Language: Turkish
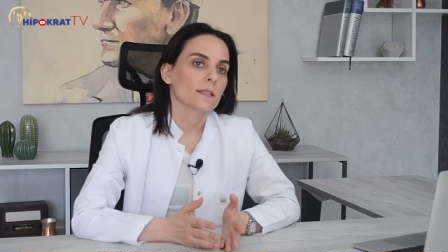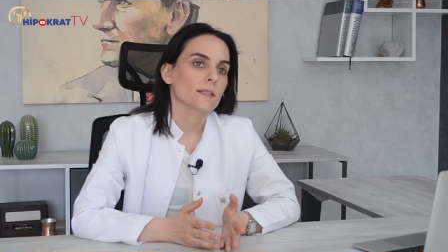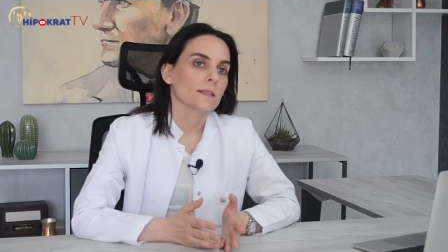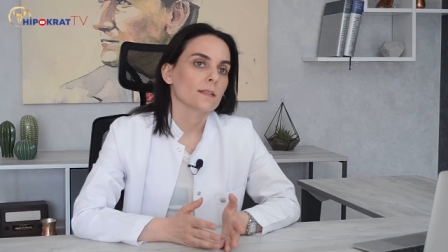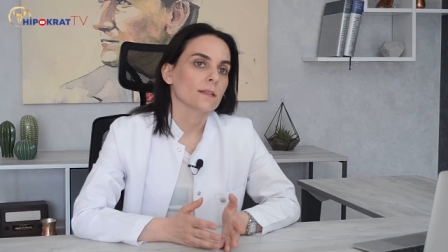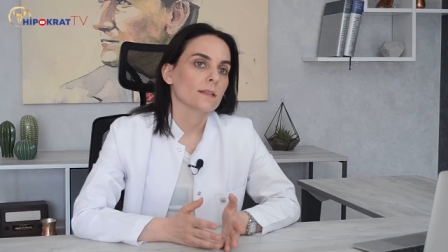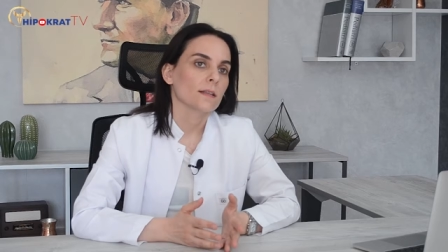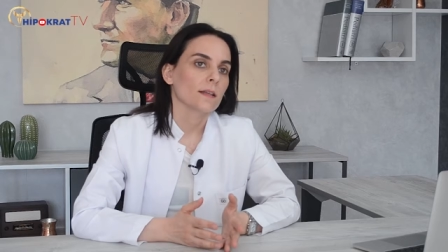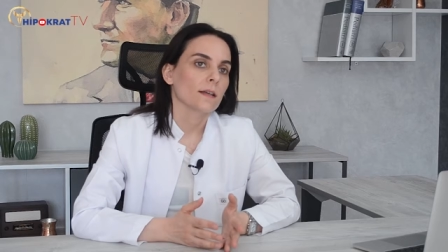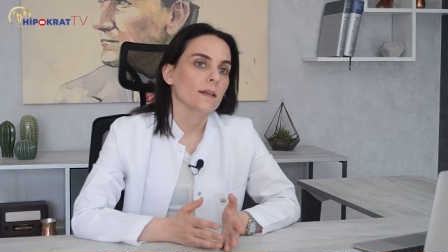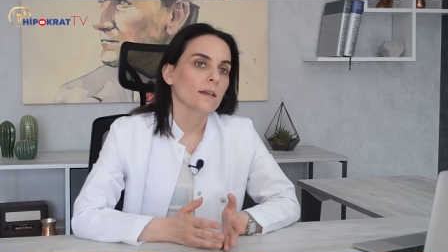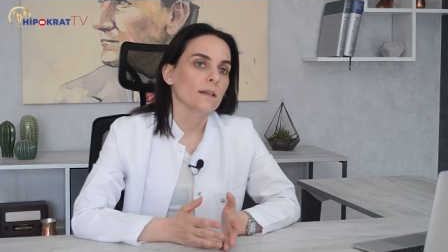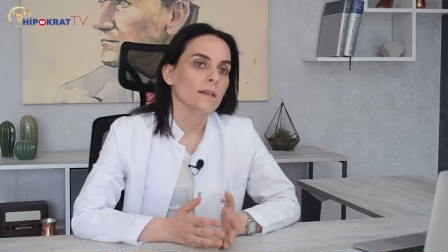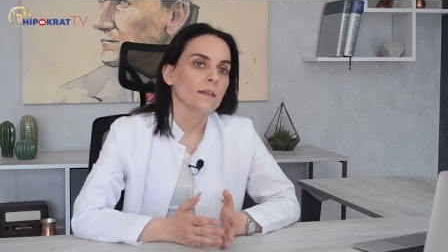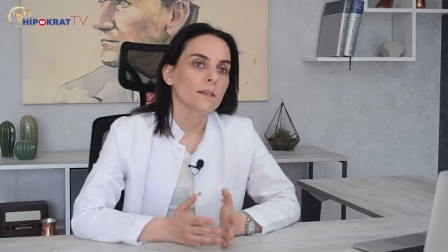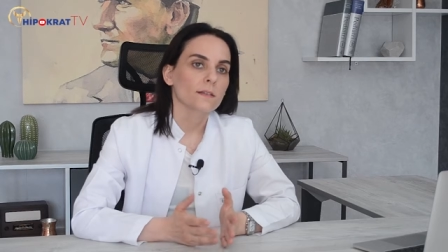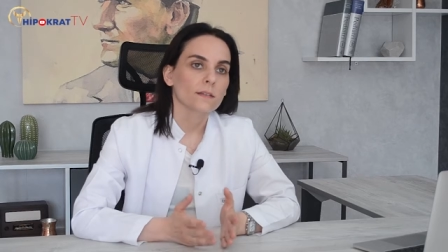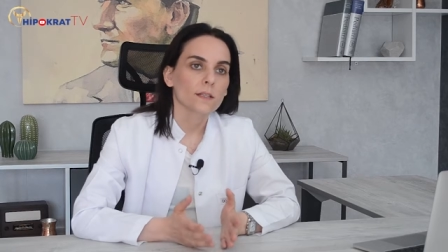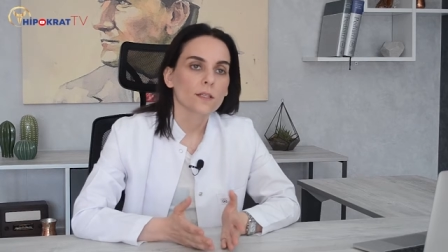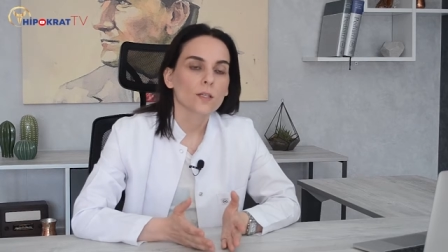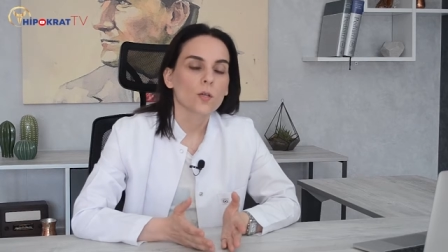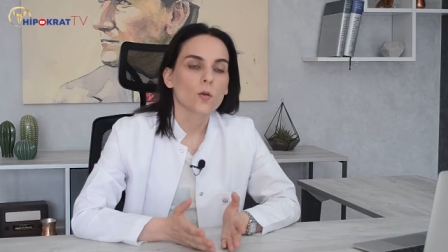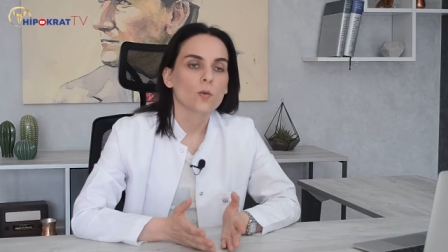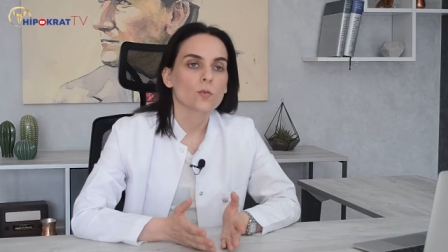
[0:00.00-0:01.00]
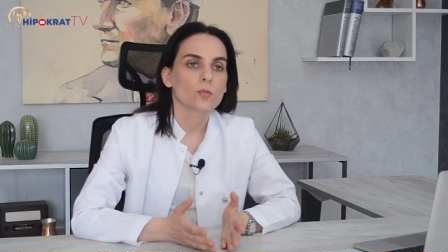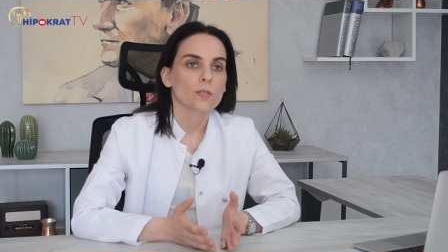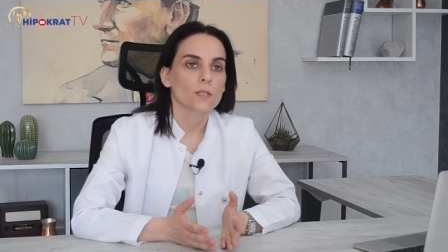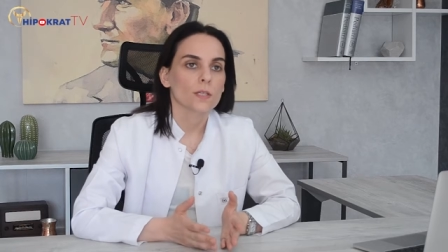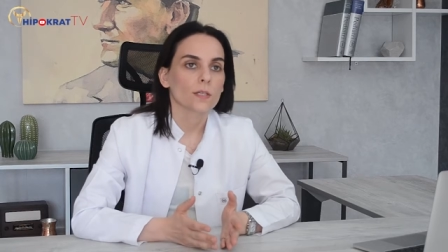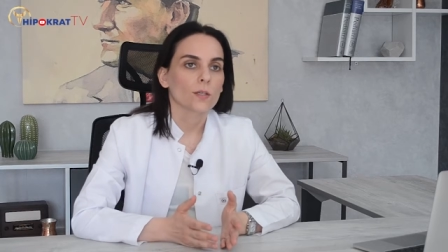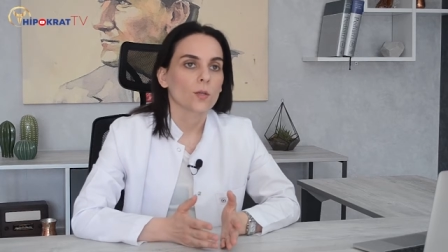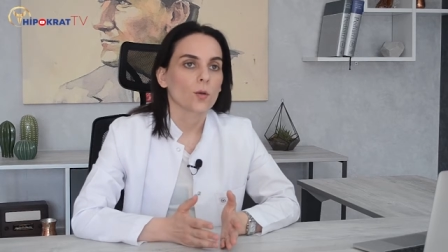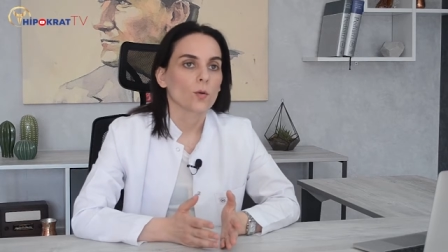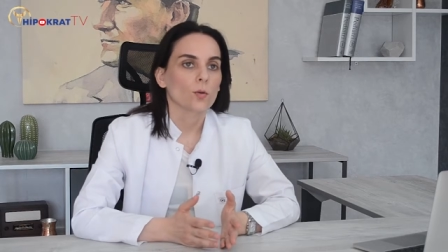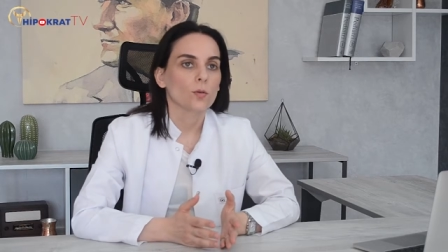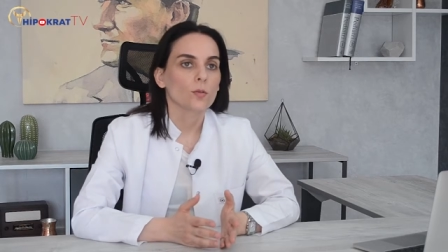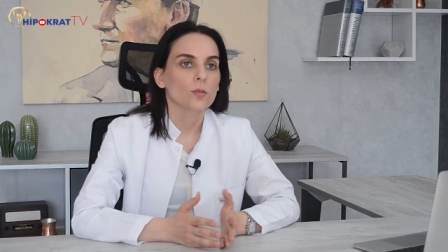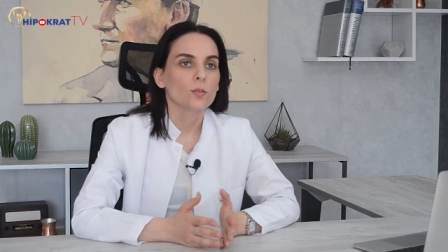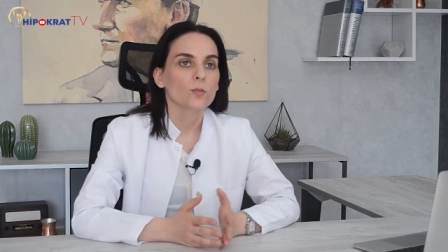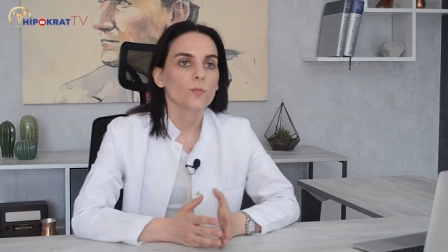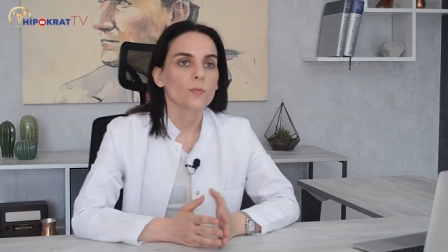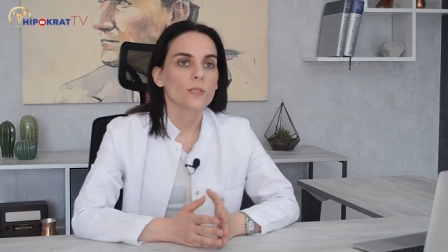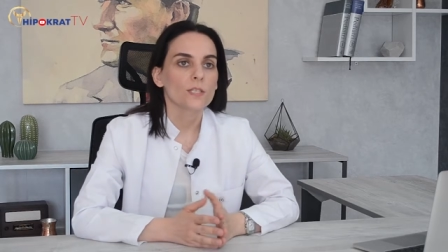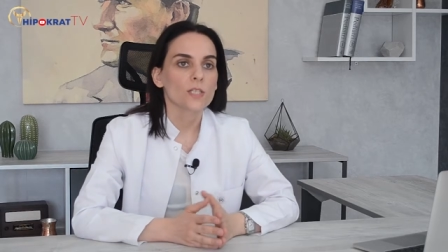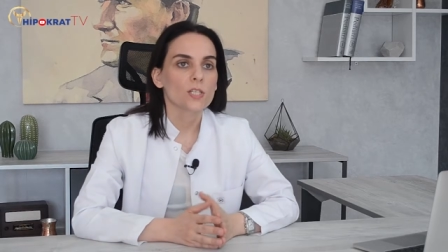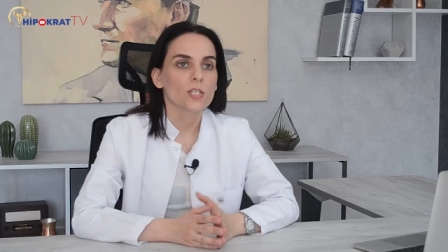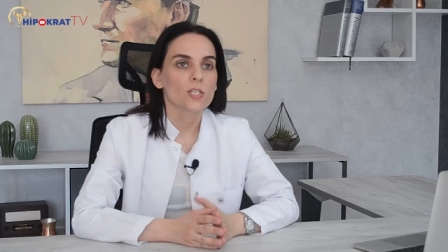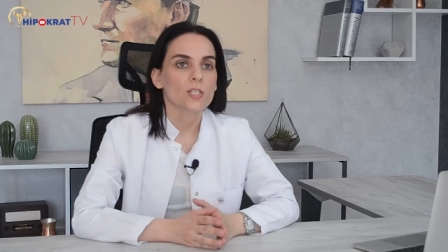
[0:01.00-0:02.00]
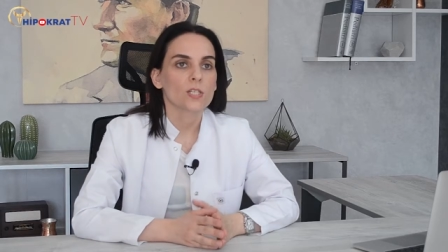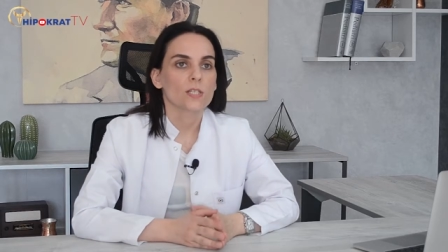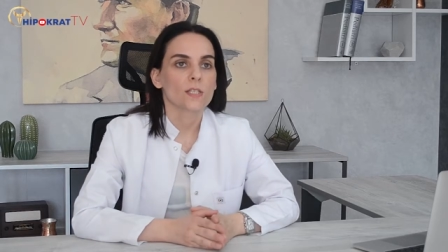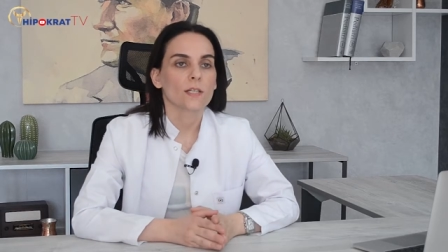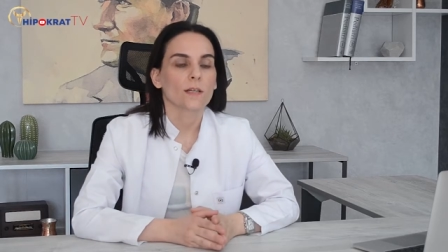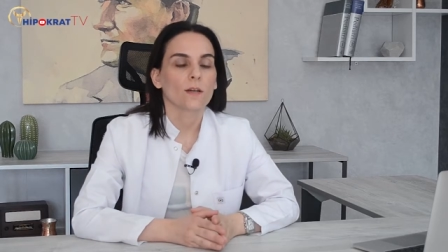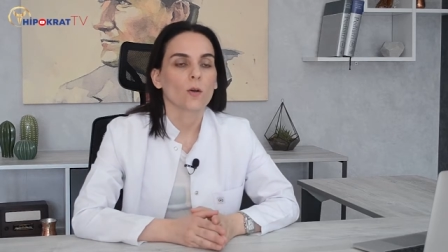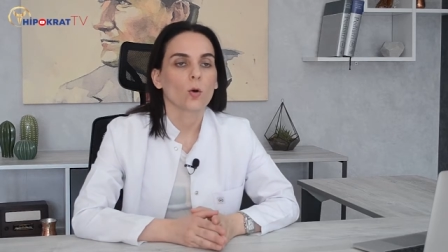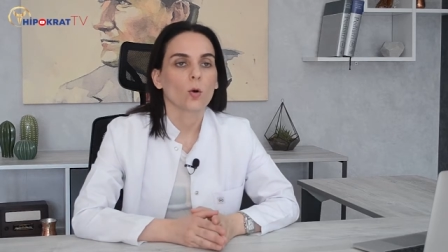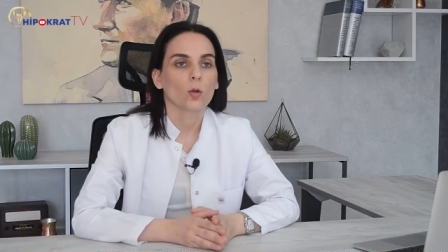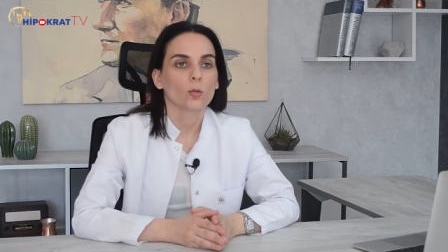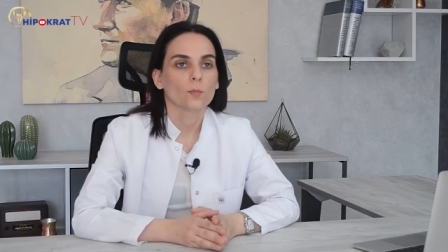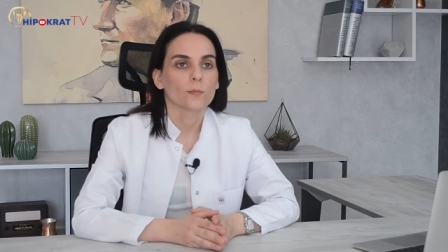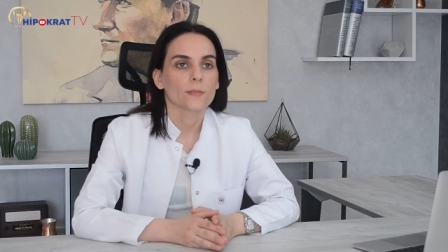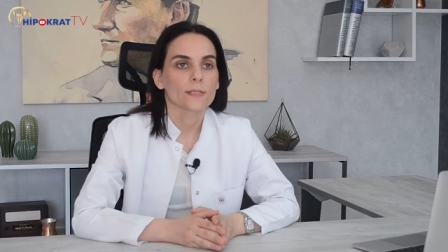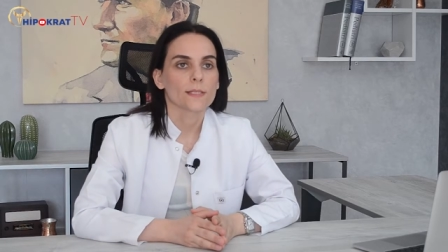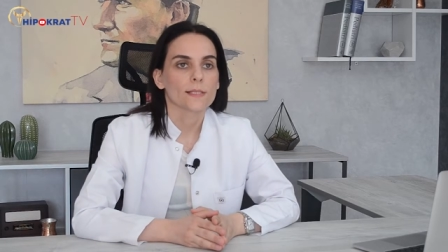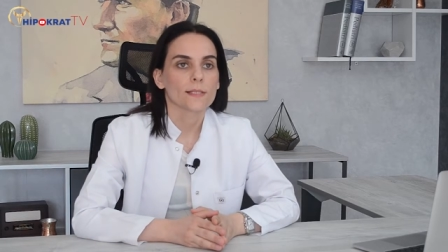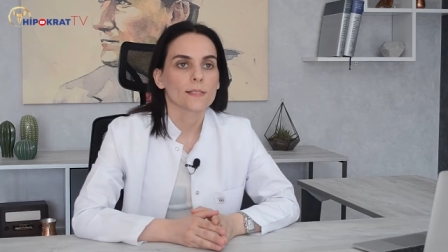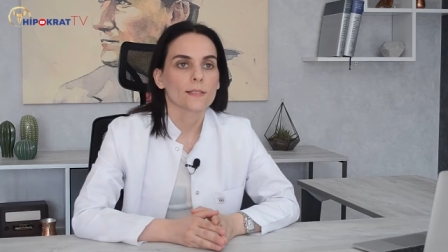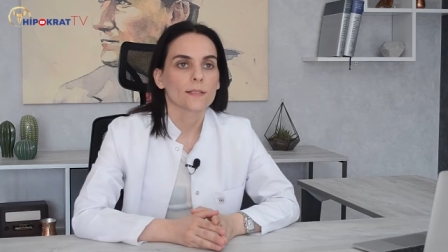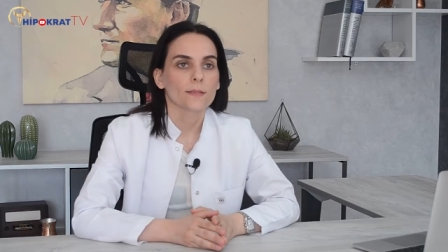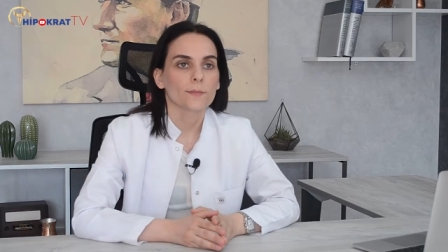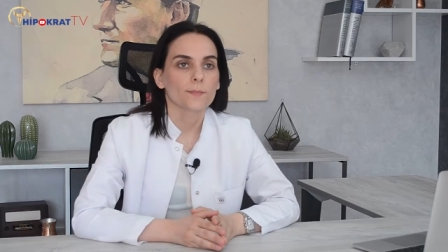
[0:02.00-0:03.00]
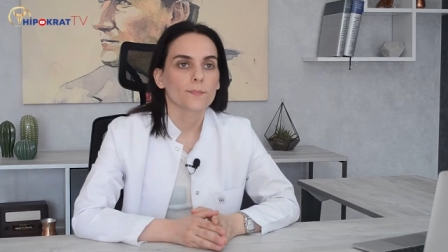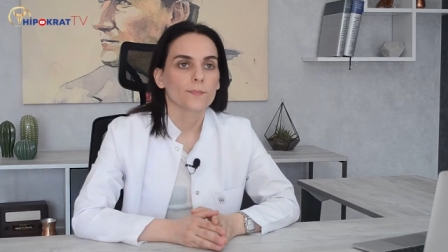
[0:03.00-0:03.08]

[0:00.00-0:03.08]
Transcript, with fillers: kitle ya da gözle görülür bir şişlik olması.